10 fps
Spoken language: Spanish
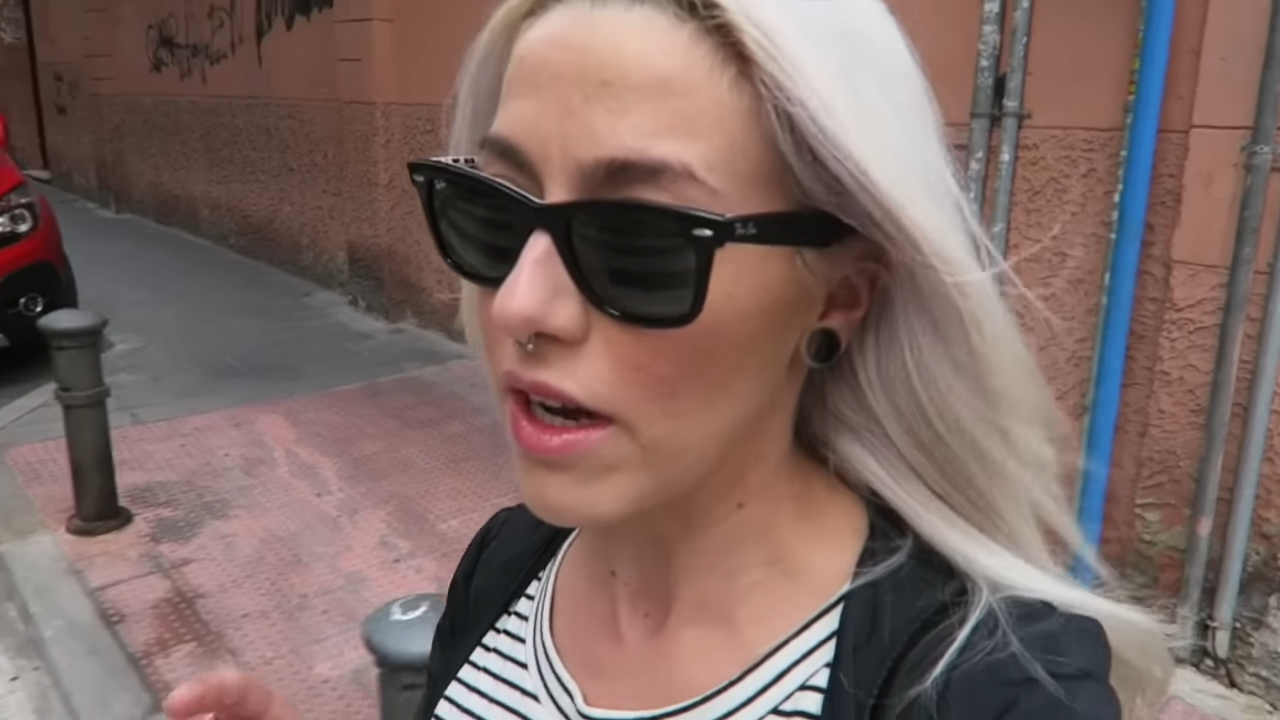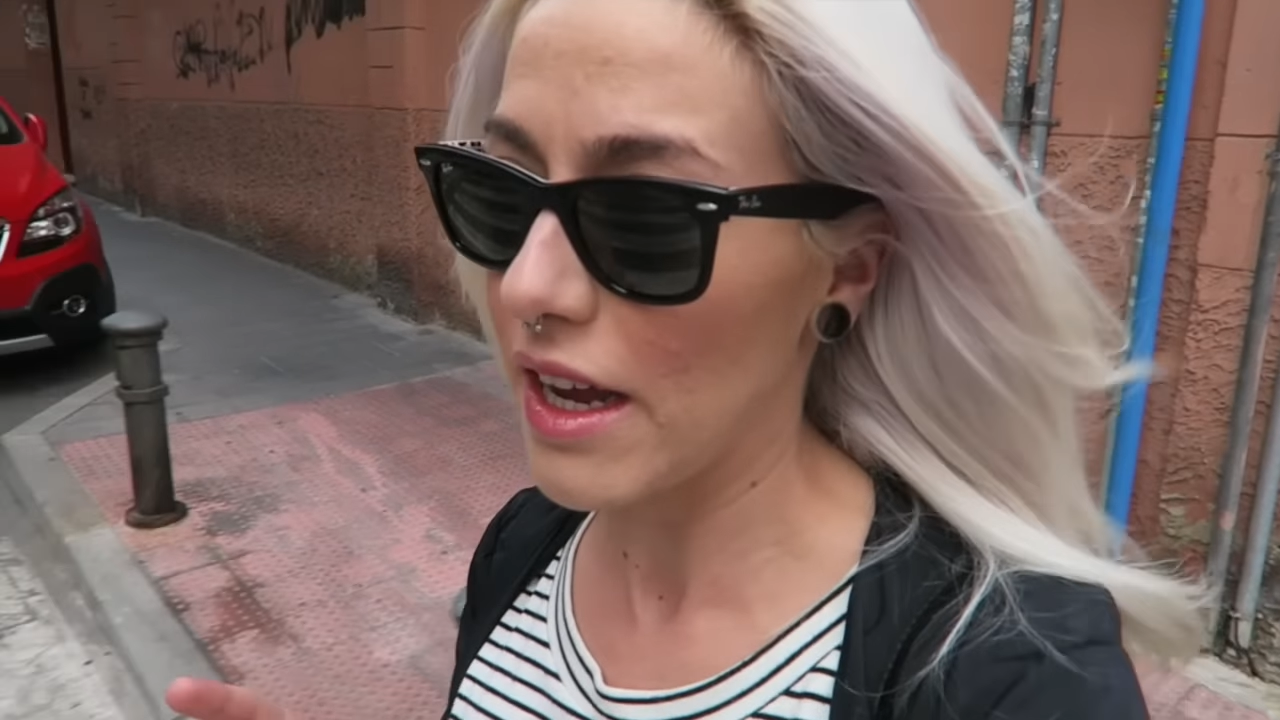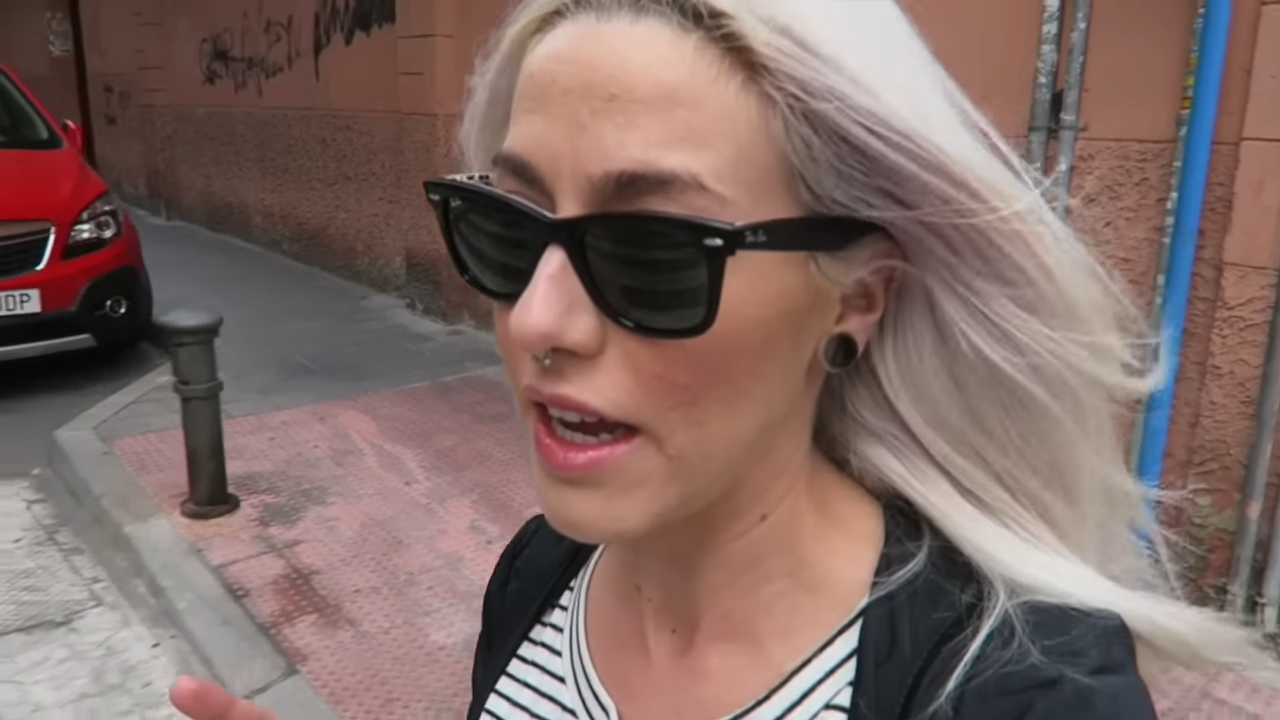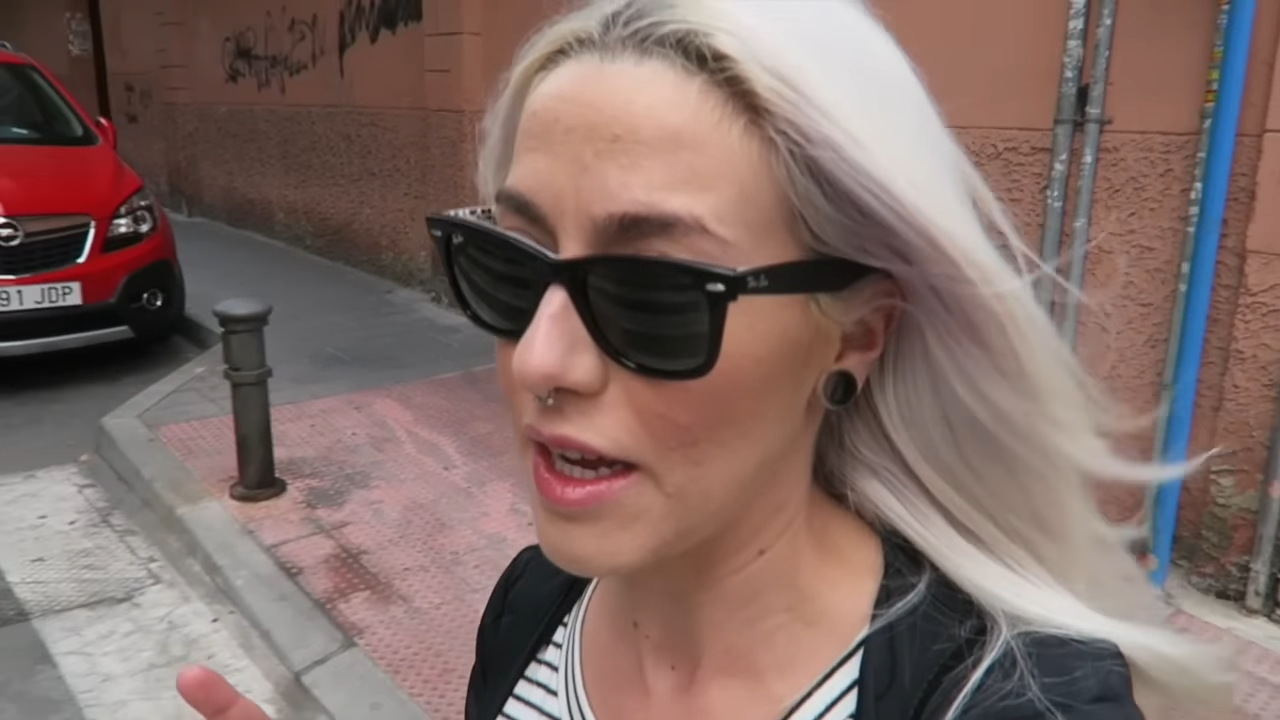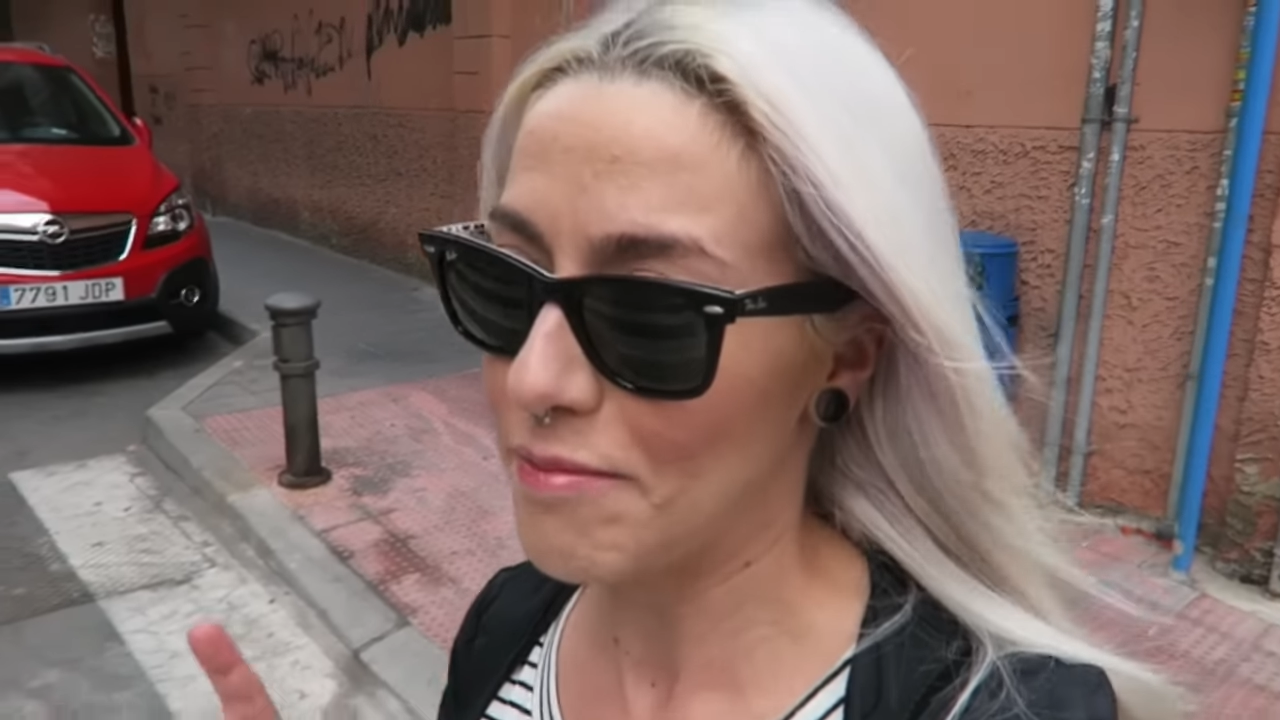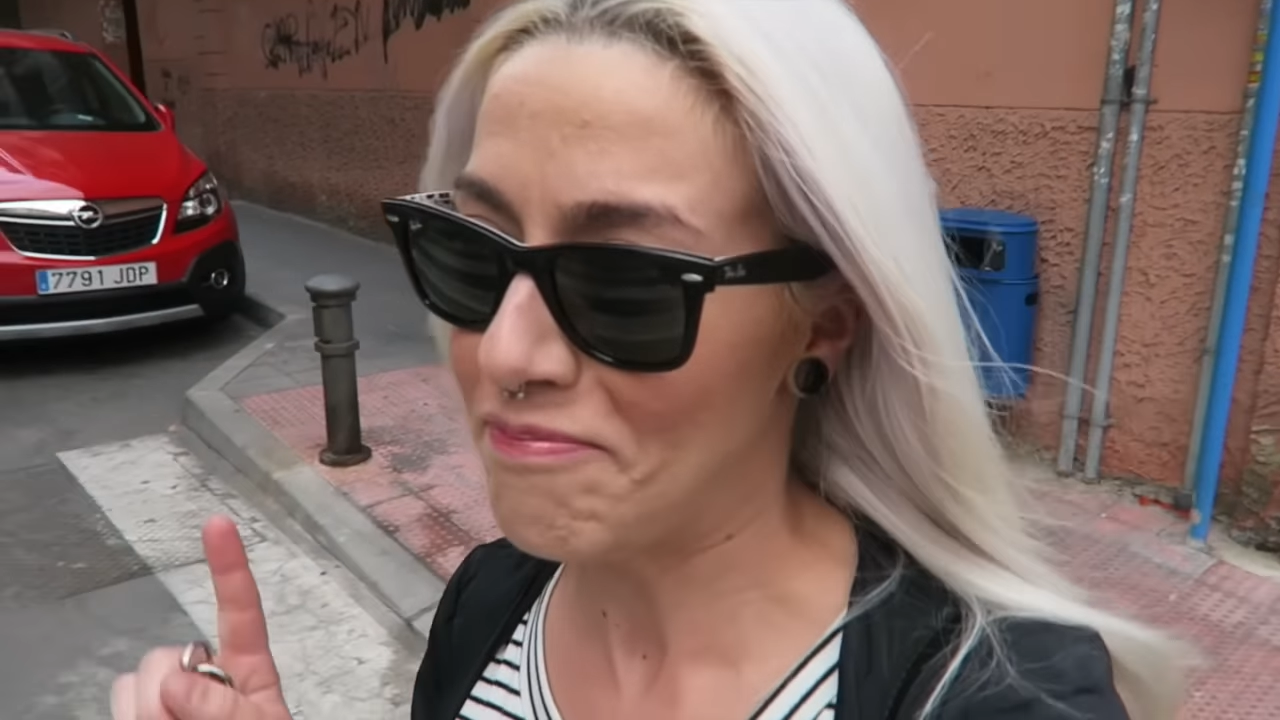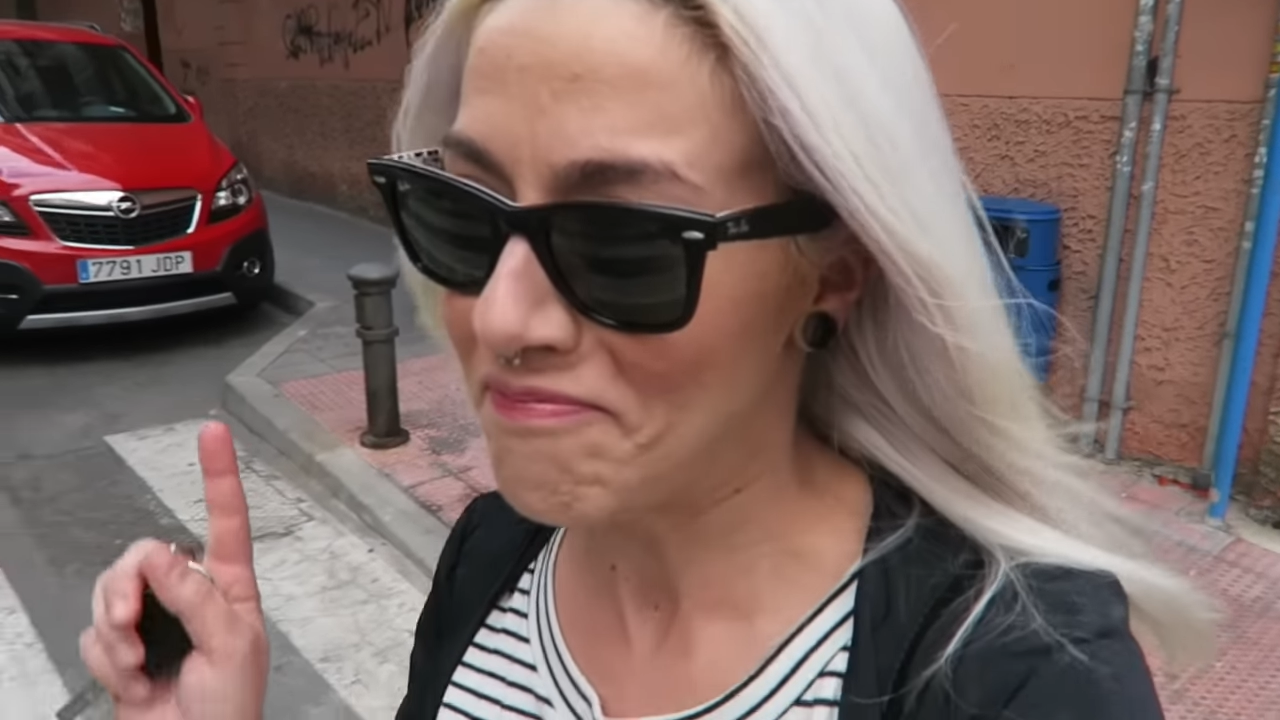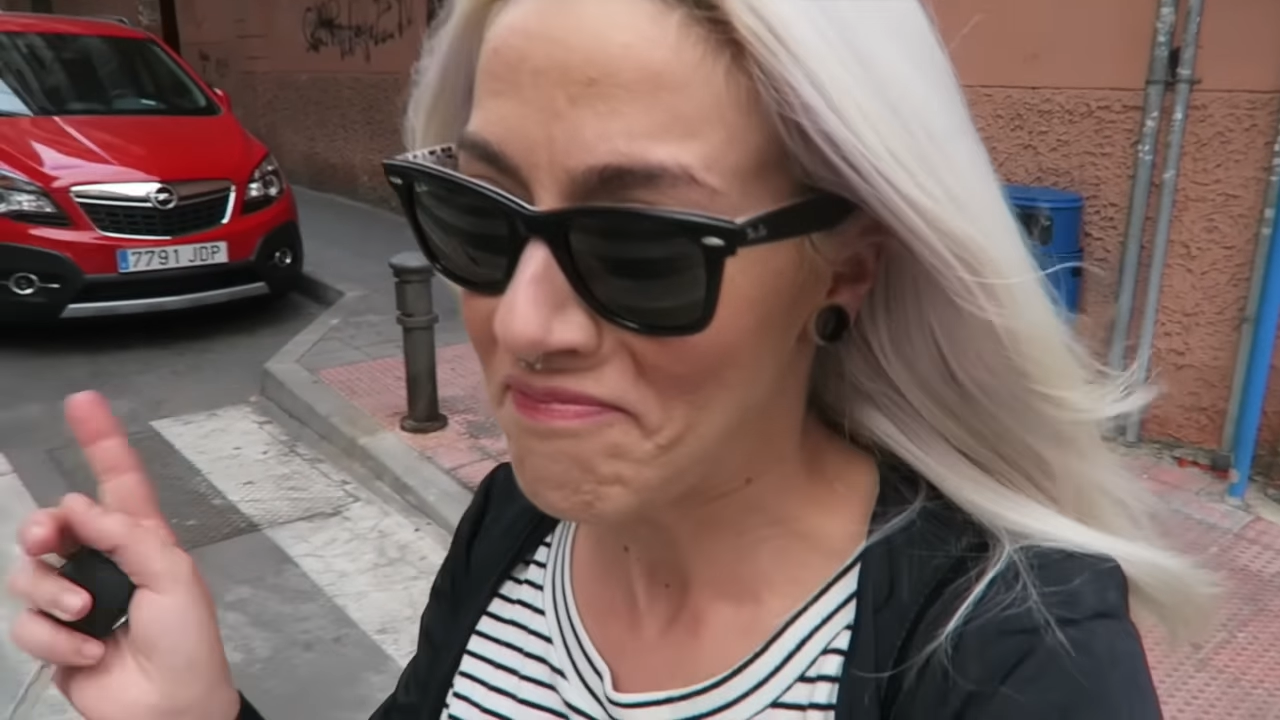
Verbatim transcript: que